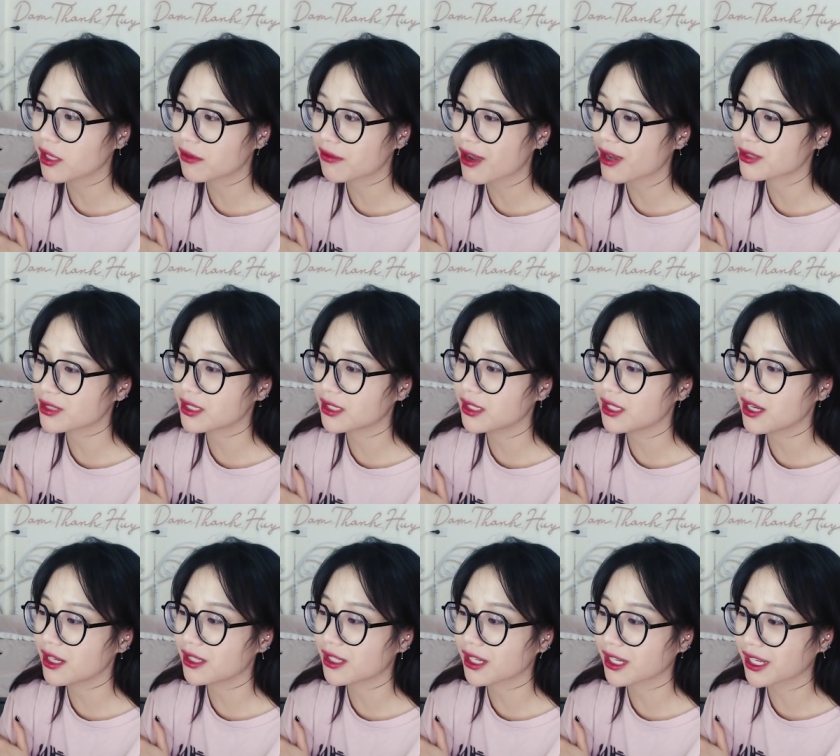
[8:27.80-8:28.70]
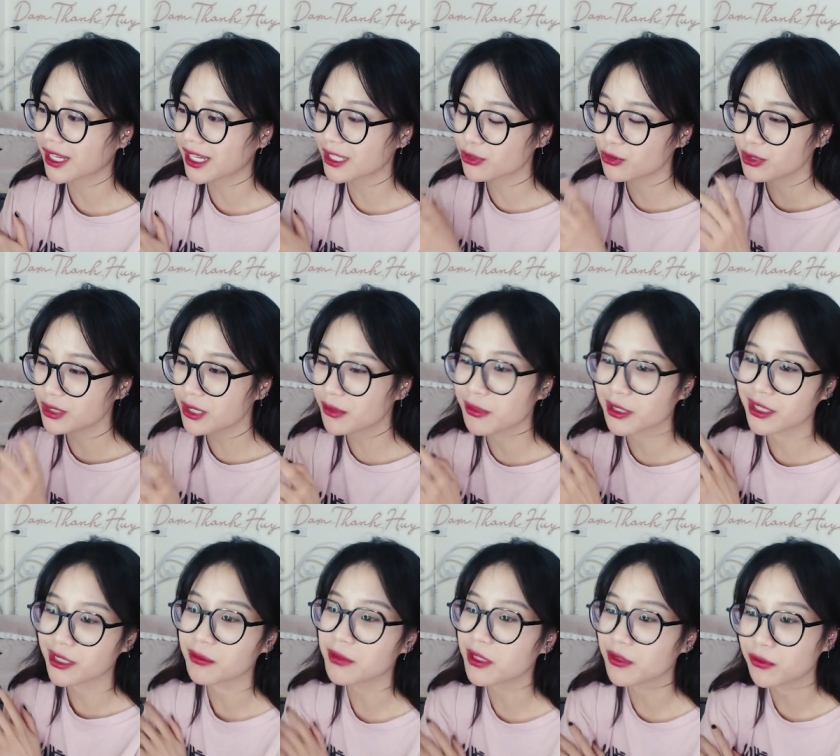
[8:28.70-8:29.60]
vào GTA là cái cách duy nhất mà
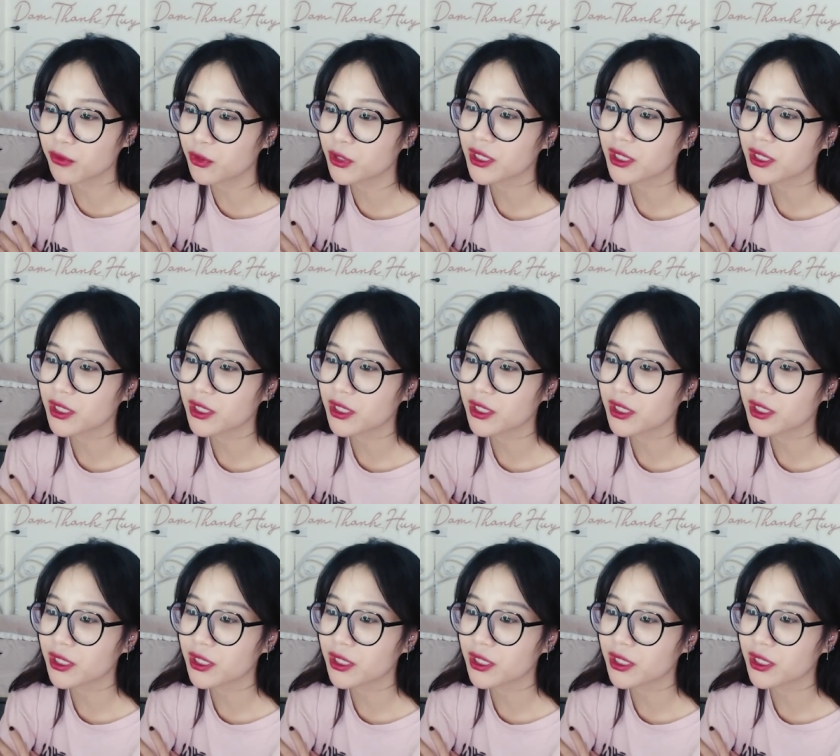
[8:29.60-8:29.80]
khiến mình vui